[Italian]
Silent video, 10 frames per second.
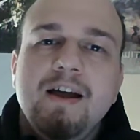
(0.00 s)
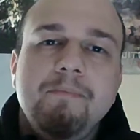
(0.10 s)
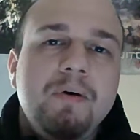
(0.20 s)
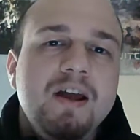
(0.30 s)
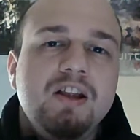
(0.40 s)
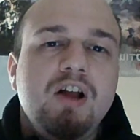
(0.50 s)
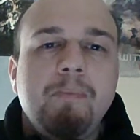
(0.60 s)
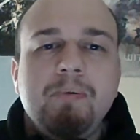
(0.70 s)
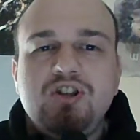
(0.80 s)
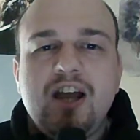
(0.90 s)
Poi
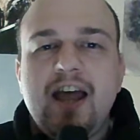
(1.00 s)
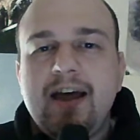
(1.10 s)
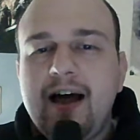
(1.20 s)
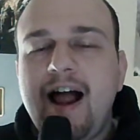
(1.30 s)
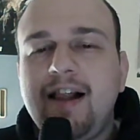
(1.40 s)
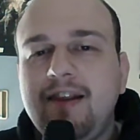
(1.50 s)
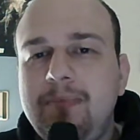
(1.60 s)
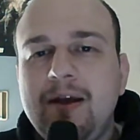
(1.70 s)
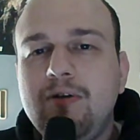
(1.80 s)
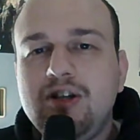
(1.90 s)
dopo c'è altri
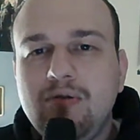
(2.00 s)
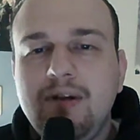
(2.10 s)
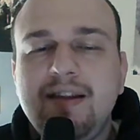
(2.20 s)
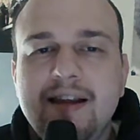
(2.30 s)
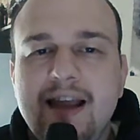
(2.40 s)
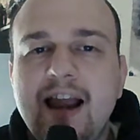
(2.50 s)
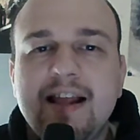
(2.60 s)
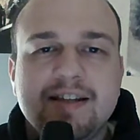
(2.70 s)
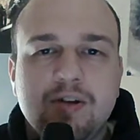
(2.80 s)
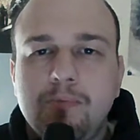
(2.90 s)
piccoli studi italiani
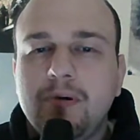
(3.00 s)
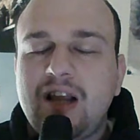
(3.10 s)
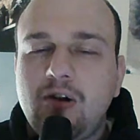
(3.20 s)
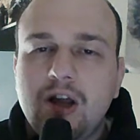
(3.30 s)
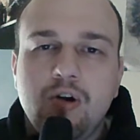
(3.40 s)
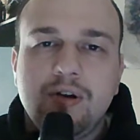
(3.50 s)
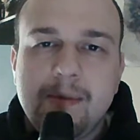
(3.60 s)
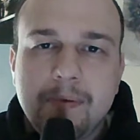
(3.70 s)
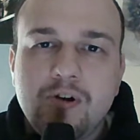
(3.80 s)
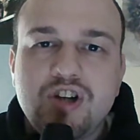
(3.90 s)
che stanno portando anche loro
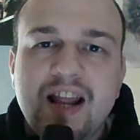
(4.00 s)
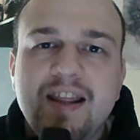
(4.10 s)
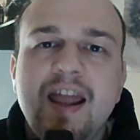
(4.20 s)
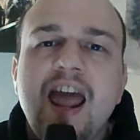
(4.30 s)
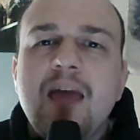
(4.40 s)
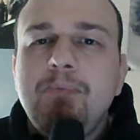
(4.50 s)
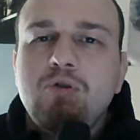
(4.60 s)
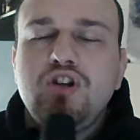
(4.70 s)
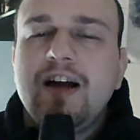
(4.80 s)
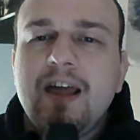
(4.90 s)
dei progetti e in più
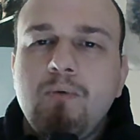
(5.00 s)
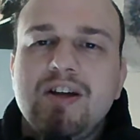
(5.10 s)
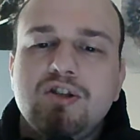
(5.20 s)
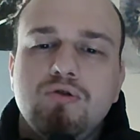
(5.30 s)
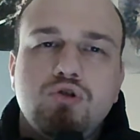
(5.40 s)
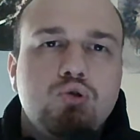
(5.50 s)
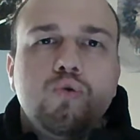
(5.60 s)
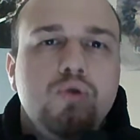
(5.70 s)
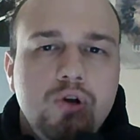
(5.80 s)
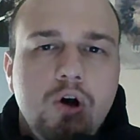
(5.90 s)
c'è anche questo
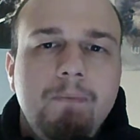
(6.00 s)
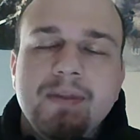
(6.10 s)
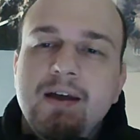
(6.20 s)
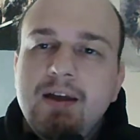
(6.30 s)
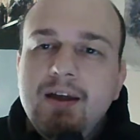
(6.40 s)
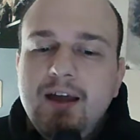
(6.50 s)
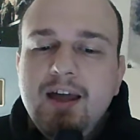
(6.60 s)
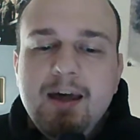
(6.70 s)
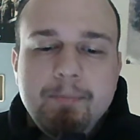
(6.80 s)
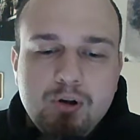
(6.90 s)
studio
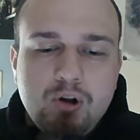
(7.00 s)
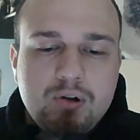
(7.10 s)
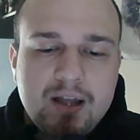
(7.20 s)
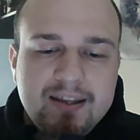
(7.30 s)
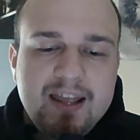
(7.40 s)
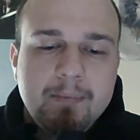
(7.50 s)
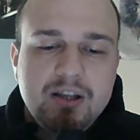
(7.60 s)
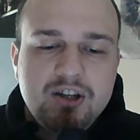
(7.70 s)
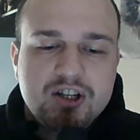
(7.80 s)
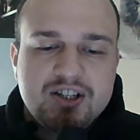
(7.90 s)
eh, prodotto da
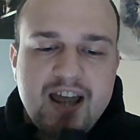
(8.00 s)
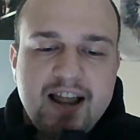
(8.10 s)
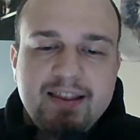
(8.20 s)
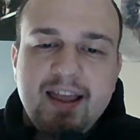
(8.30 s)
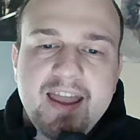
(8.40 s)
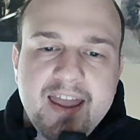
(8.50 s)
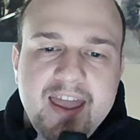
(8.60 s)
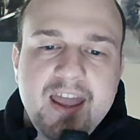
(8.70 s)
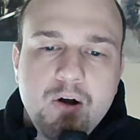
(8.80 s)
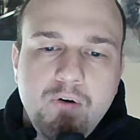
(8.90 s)
TM17
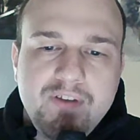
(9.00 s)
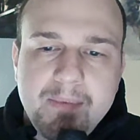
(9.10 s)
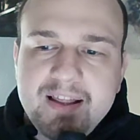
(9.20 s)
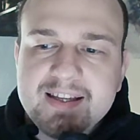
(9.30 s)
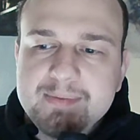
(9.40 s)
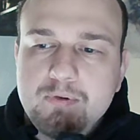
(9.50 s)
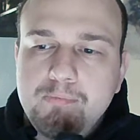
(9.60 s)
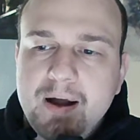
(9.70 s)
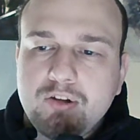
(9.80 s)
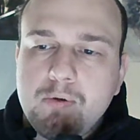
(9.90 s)
e ovviamente
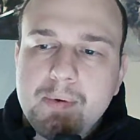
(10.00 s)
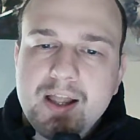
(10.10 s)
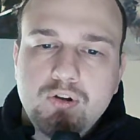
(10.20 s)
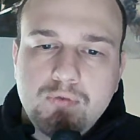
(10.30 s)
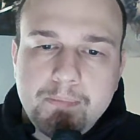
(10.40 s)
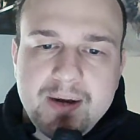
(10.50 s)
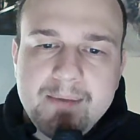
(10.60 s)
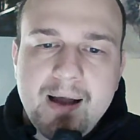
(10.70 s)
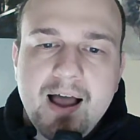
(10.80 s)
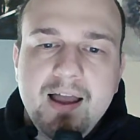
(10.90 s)
sviluppato, come vi ho detto
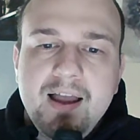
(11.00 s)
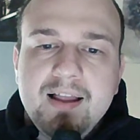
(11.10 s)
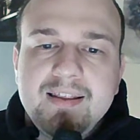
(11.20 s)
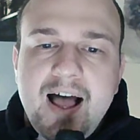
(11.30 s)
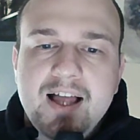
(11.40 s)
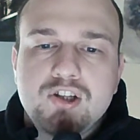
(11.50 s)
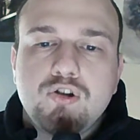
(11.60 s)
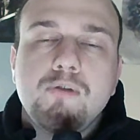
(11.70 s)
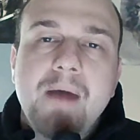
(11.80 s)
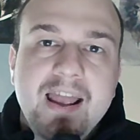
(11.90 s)
prima, da
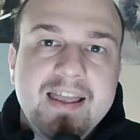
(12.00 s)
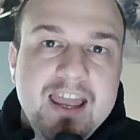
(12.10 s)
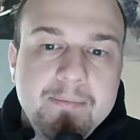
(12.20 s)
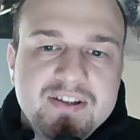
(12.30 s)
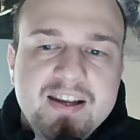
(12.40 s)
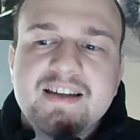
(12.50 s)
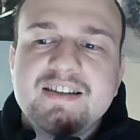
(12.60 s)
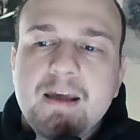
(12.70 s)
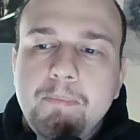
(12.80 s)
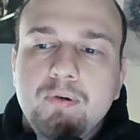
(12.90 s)
Stormy Games che
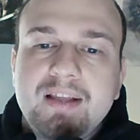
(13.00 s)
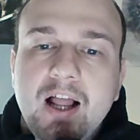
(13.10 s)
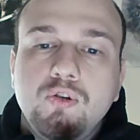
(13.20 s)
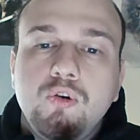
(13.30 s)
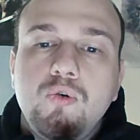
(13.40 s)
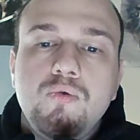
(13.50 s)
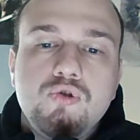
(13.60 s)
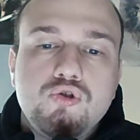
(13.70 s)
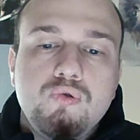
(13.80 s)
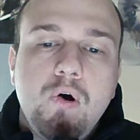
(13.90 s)
sta portando un
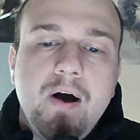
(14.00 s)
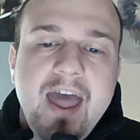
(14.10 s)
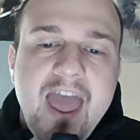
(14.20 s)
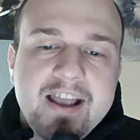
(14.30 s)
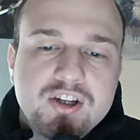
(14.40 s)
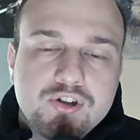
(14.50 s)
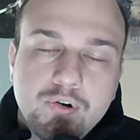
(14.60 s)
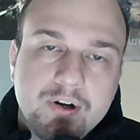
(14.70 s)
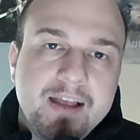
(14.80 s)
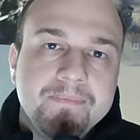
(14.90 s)
suo
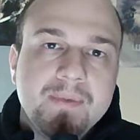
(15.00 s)
action